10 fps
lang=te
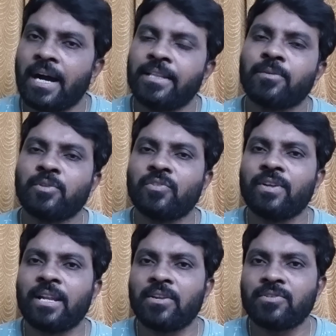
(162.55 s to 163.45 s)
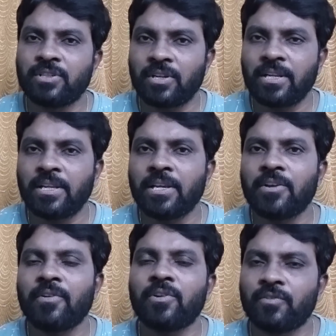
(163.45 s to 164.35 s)
అంతకుముందు వీళ్ళ అనుచరులు వెళ్ళి
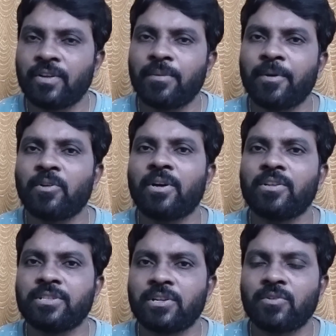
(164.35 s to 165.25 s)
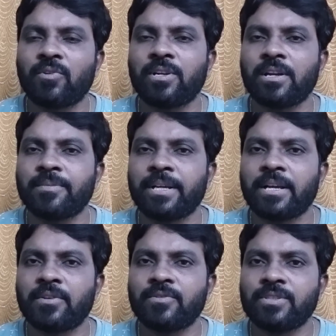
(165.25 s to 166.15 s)
ఇంకెవరినో వీళ్ళ మరో అనుచరుని కొట్టడం
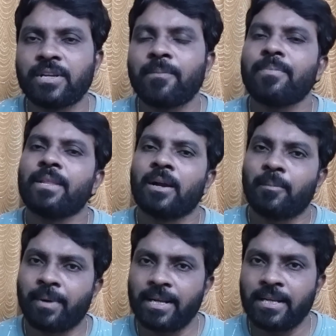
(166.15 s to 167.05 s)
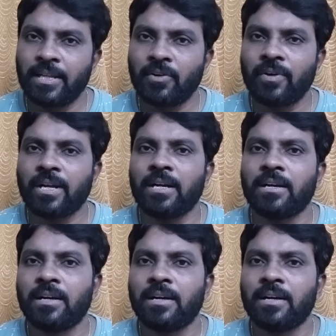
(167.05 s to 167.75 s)
దగ్గర నుంచి మళ్ళీ ఏదో ఒక